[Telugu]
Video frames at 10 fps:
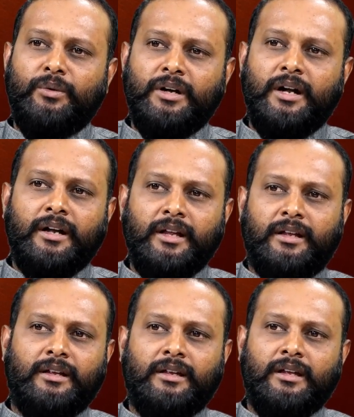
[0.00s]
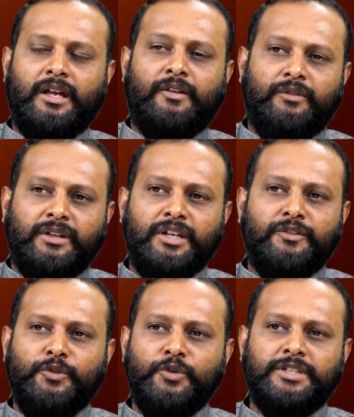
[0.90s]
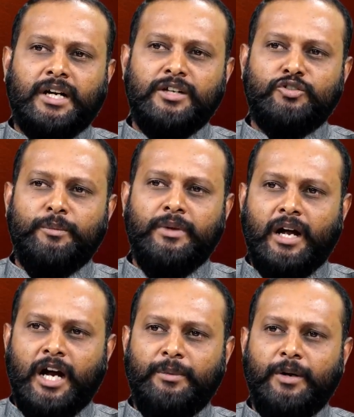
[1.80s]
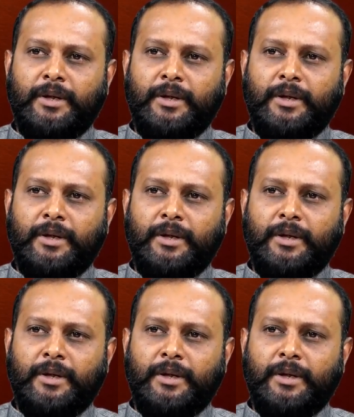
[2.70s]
ఉండండి విత్ ఇన్ ఫ్యూ సెకండ్స్లో మీ హార్ట్ బీట్